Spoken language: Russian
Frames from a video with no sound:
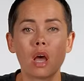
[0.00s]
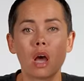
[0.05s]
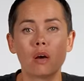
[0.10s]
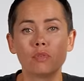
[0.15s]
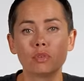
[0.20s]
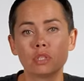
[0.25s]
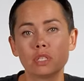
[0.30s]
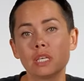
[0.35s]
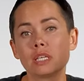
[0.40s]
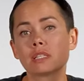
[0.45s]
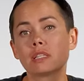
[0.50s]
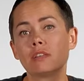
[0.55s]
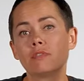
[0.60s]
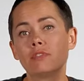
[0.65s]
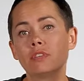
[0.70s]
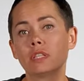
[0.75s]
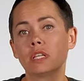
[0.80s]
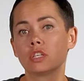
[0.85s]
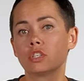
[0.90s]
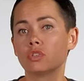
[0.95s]
А вот если
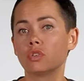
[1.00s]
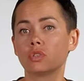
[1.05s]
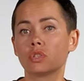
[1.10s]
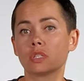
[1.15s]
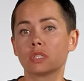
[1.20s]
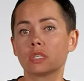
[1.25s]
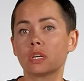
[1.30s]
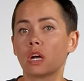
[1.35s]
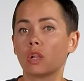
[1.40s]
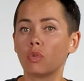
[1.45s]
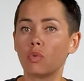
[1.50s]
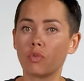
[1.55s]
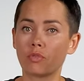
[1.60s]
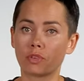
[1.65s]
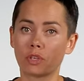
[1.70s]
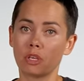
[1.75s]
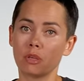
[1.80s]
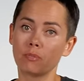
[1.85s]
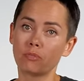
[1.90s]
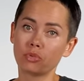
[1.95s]
вы начнете с
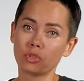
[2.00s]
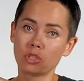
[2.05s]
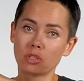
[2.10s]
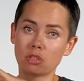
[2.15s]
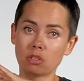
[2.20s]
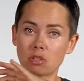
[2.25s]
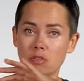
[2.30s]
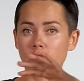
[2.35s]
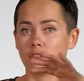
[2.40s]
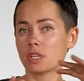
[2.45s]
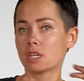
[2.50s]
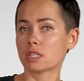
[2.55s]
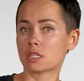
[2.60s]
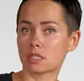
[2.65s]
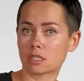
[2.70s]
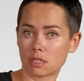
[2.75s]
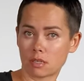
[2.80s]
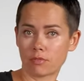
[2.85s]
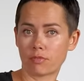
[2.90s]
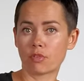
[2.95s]
головки и будете
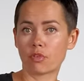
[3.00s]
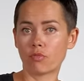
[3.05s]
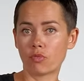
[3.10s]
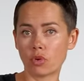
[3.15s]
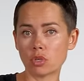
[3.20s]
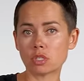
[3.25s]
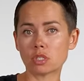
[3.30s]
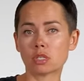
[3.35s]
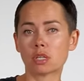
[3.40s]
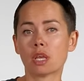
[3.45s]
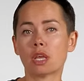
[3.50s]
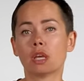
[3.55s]
двигаться в хвост,